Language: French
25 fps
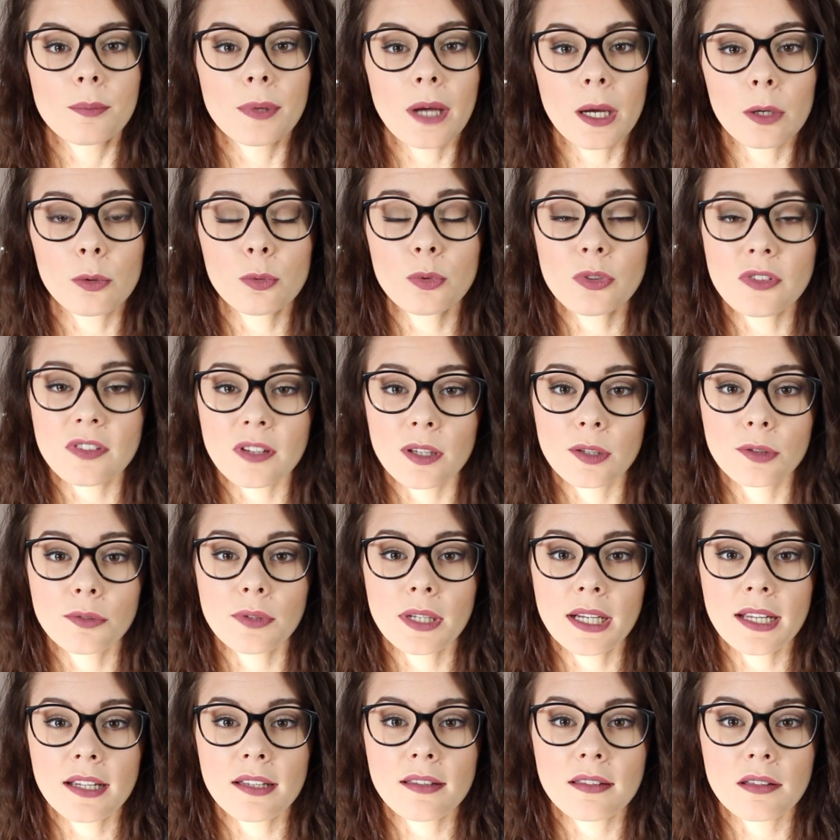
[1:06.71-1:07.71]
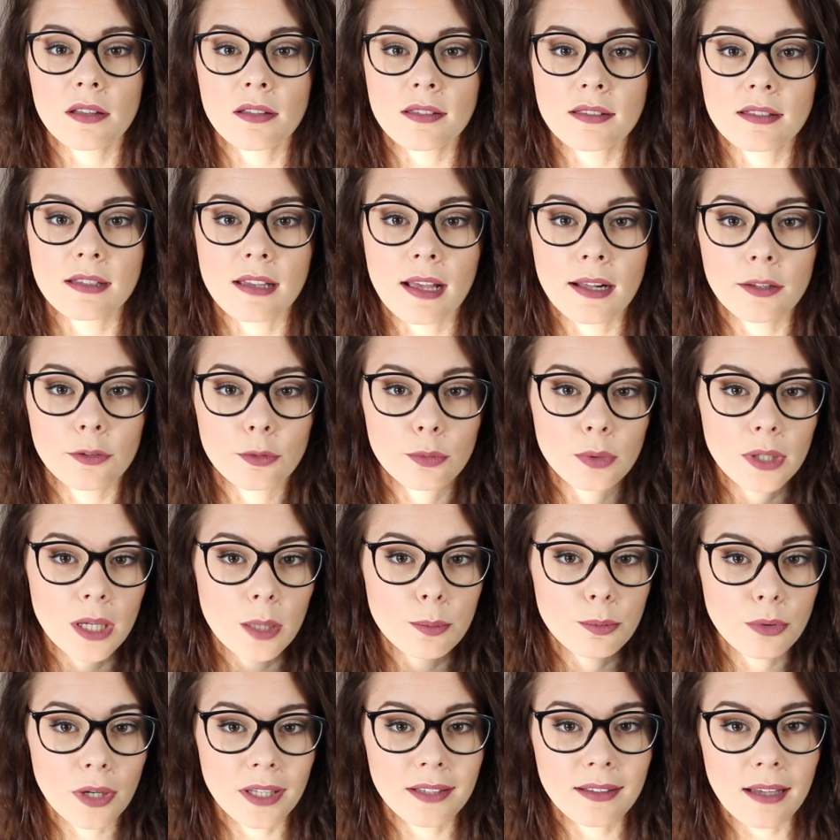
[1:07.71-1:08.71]
Par contre c'est une huile essentielle donc
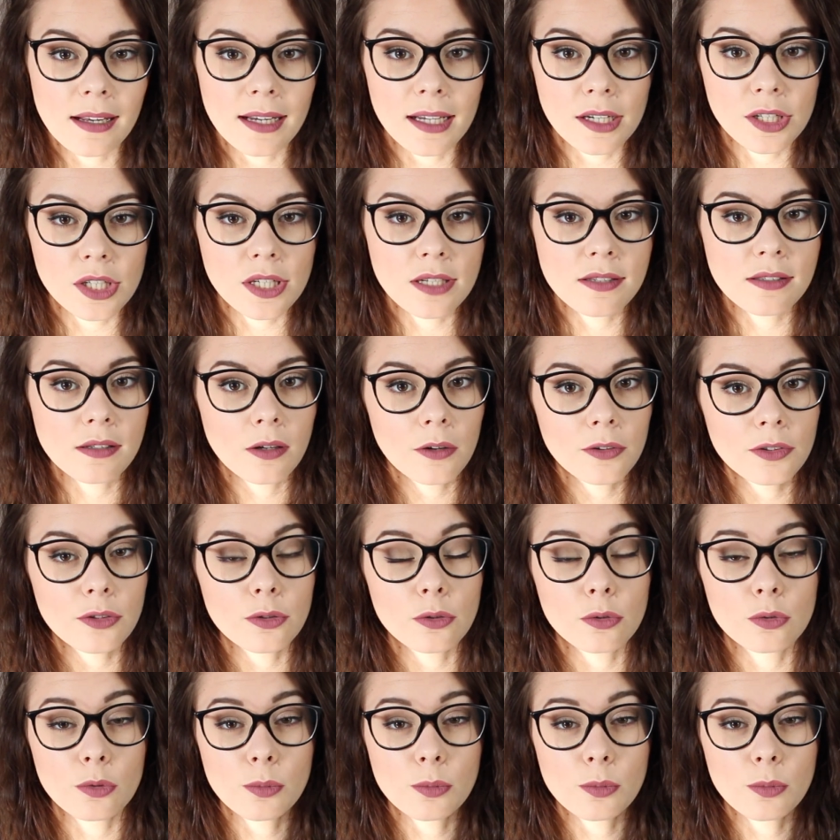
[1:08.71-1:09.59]
elle peut être allergisante.